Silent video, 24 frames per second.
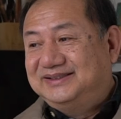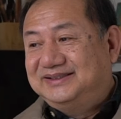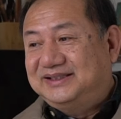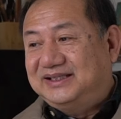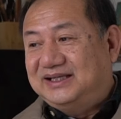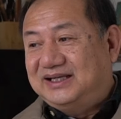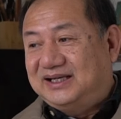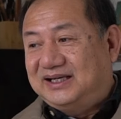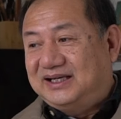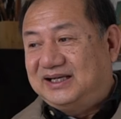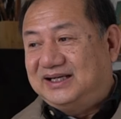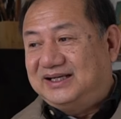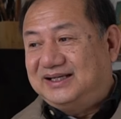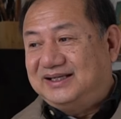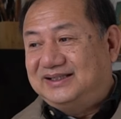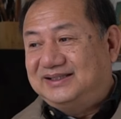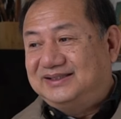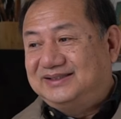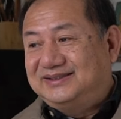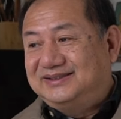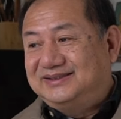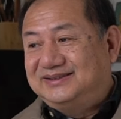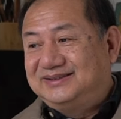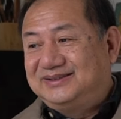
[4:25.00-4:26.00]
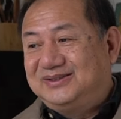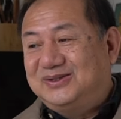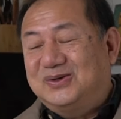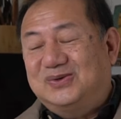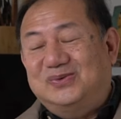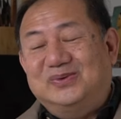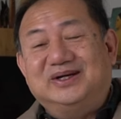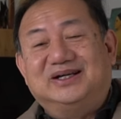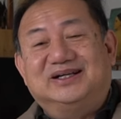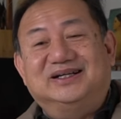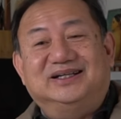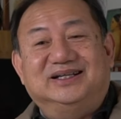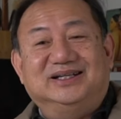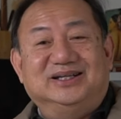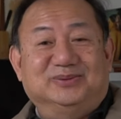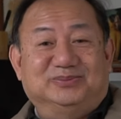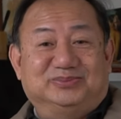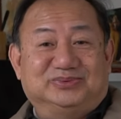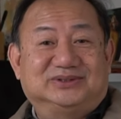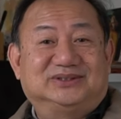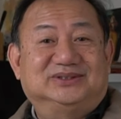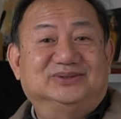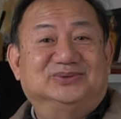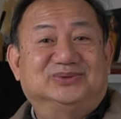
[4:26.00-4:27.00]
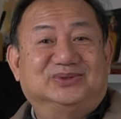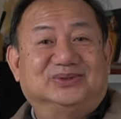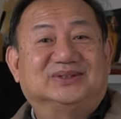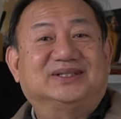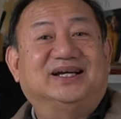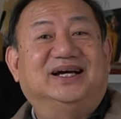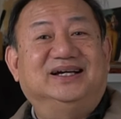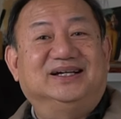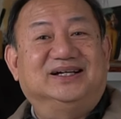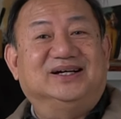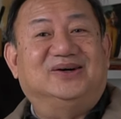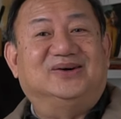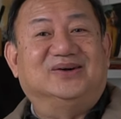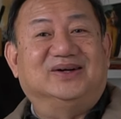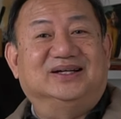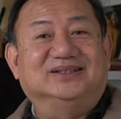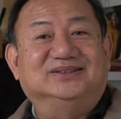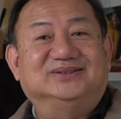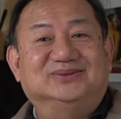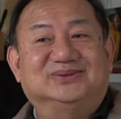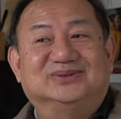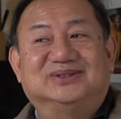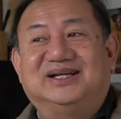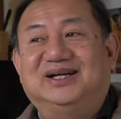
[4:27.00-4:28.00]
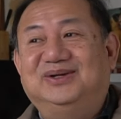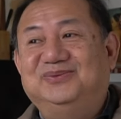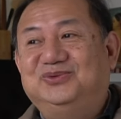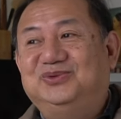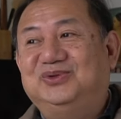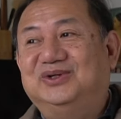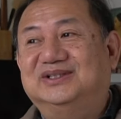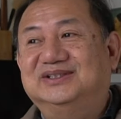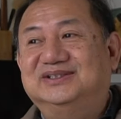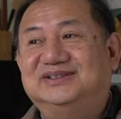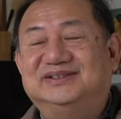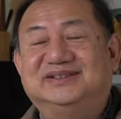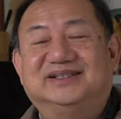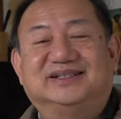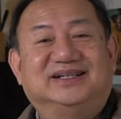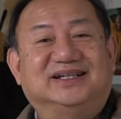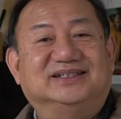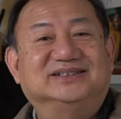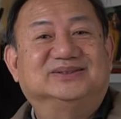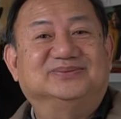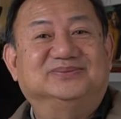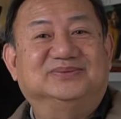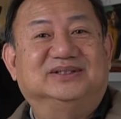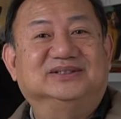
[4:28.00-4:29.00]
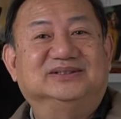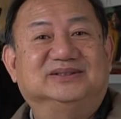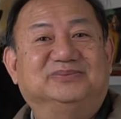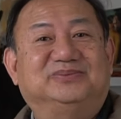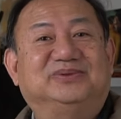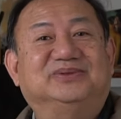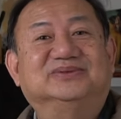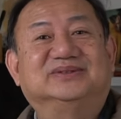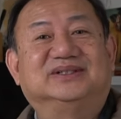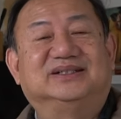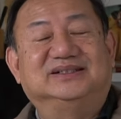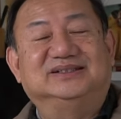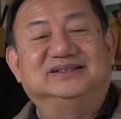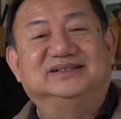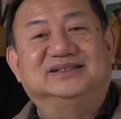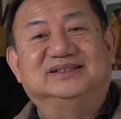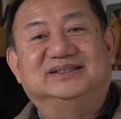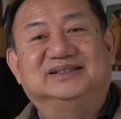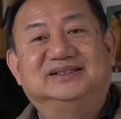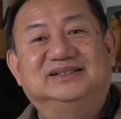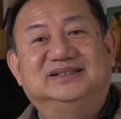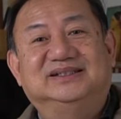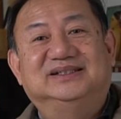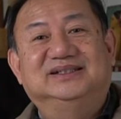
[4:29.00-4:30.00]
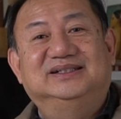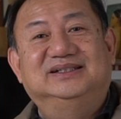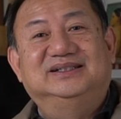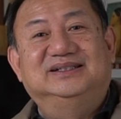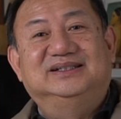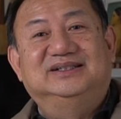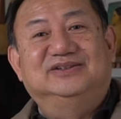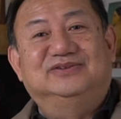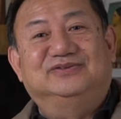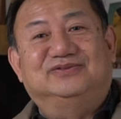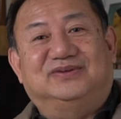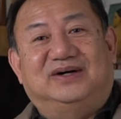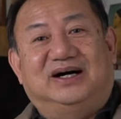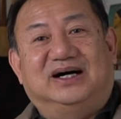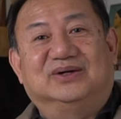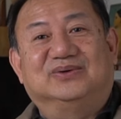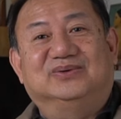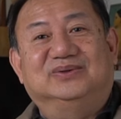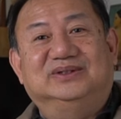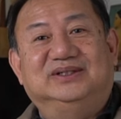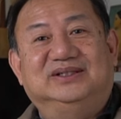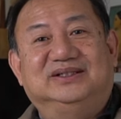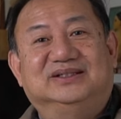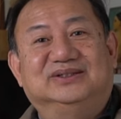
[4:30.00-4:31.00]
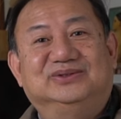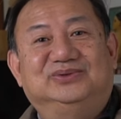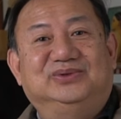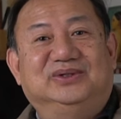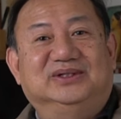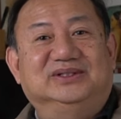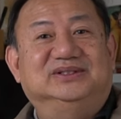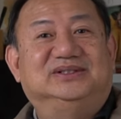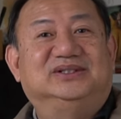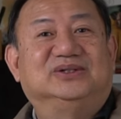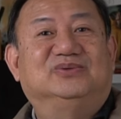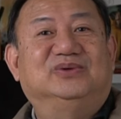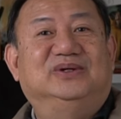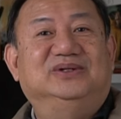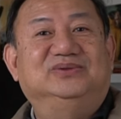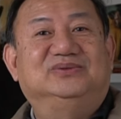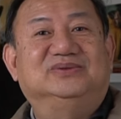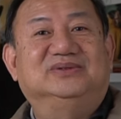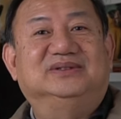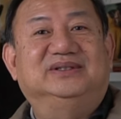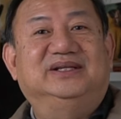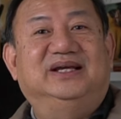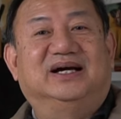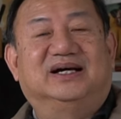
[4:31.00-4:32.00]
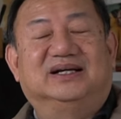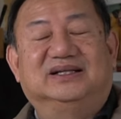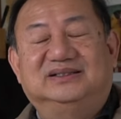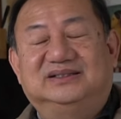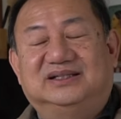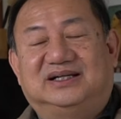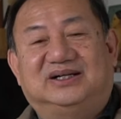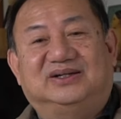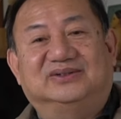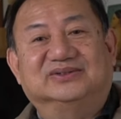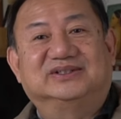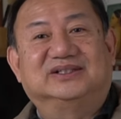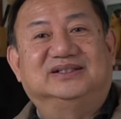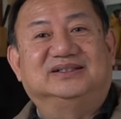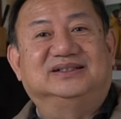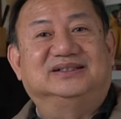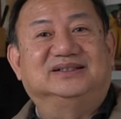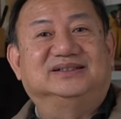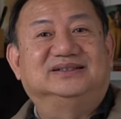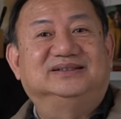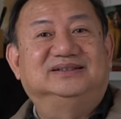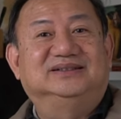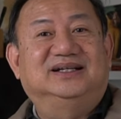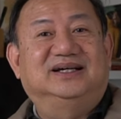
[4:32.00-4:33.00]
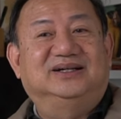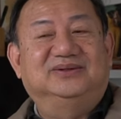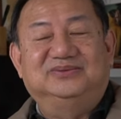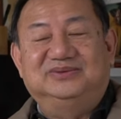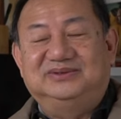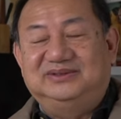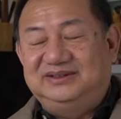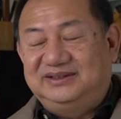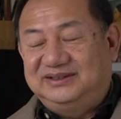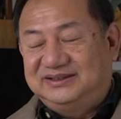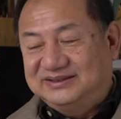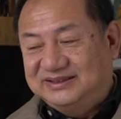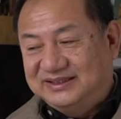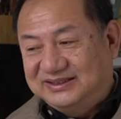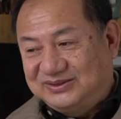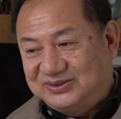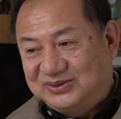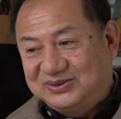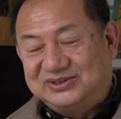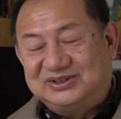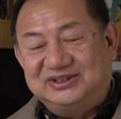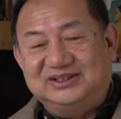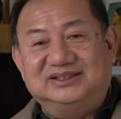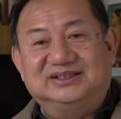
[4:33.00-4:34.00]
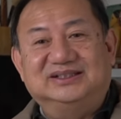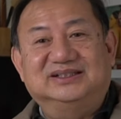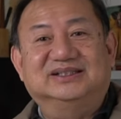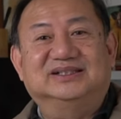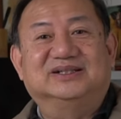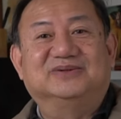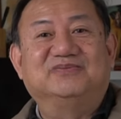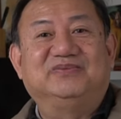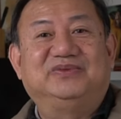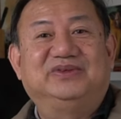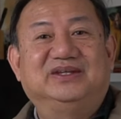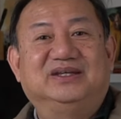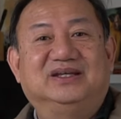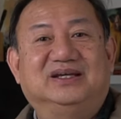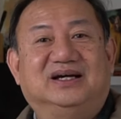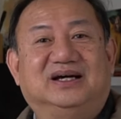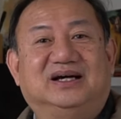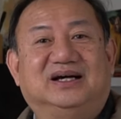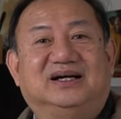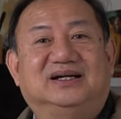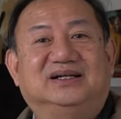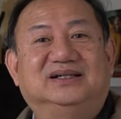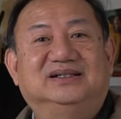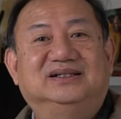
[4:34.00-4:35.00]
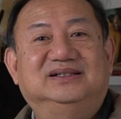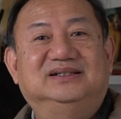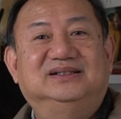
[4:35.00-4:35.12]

啊，口味可能也不是说太高了，就是看拳击，看什么就碰到了一个法国的一个拳击冠军，两个人就好上了。那那个人就是一个啊，